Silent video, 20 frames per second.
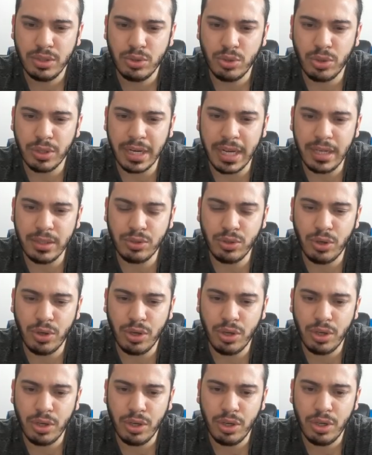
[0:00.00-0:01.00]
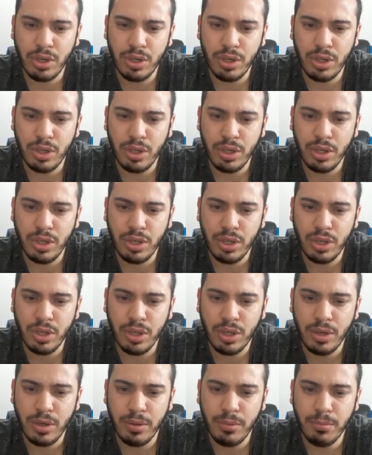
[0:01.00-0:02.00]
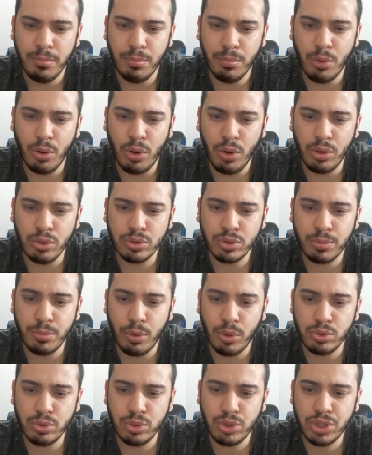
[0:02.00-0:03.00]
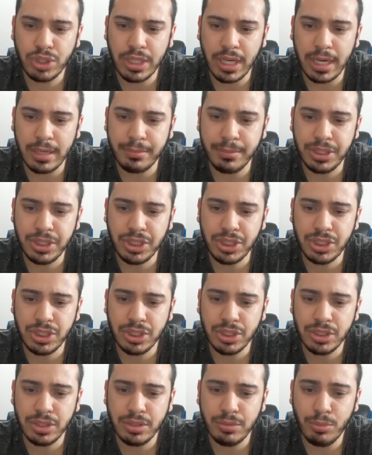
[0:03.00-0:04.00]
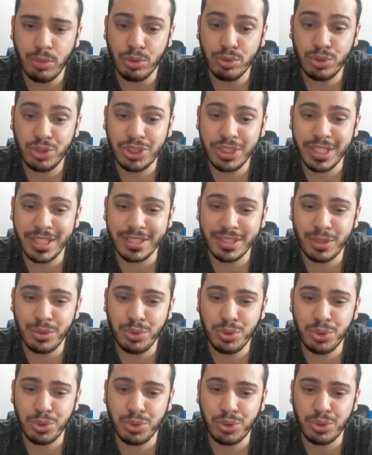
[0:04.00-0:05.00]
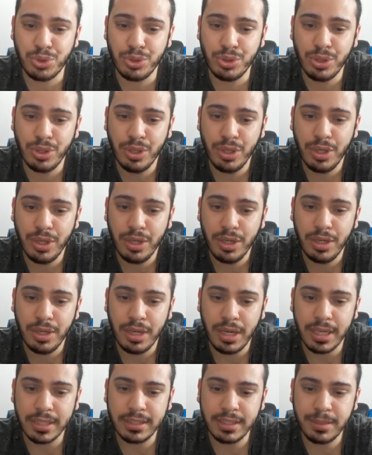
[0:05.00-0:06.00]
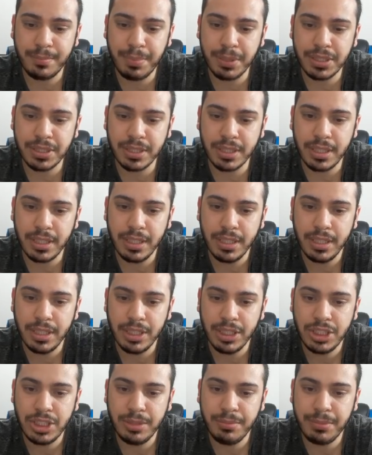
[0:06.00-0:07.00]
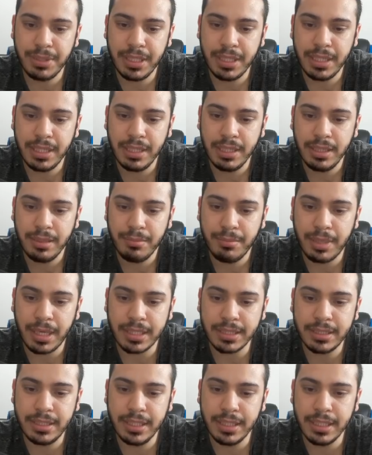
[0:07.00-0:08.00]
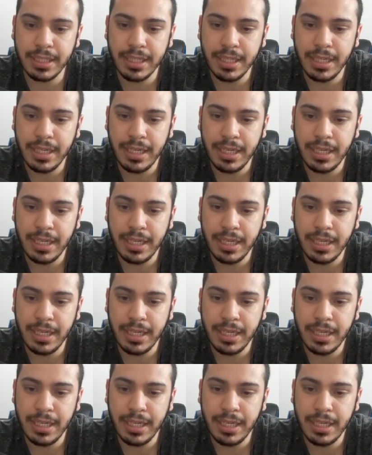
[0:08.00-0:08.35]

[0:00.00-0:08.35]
Ronaldo. Mont. Mont'u çıkarmış. Mont'u çıkarırsan üşürsün. Attık pası. Şimdi baktık.